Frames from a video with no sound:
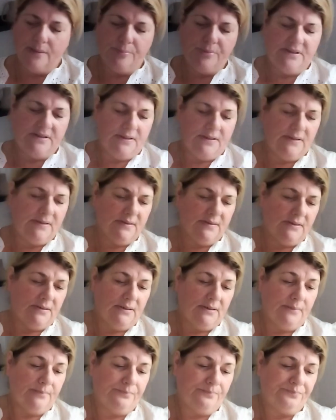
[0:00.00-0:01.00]
habe ich
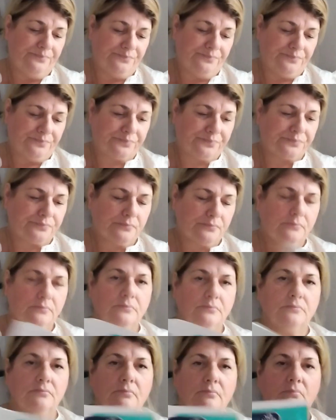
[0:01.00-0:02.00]
diese,
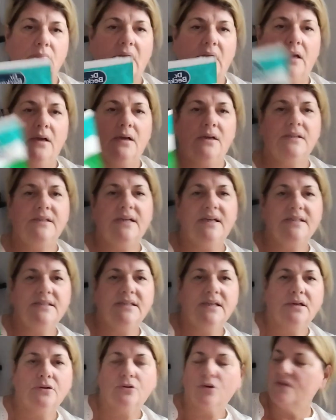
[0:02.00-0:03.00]
äh, die hatte ich
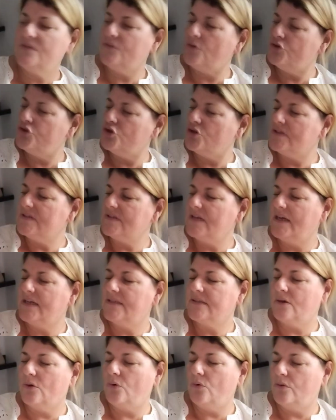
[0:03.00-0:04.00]
ja neues euch schon
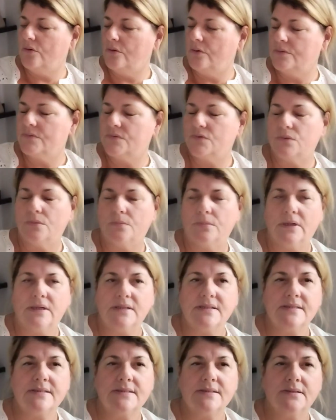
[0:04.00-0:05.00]
gezeigt, auch so
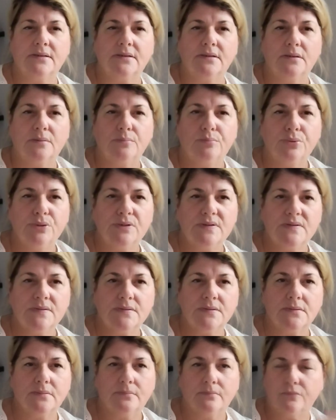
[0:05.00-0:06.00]
als äh,
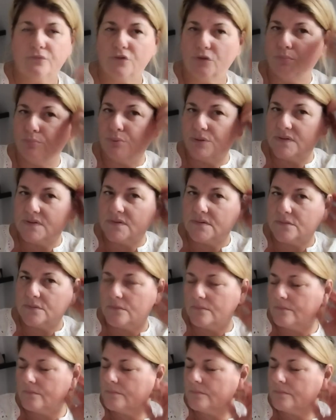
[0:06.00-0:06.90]
Putz, für Putz,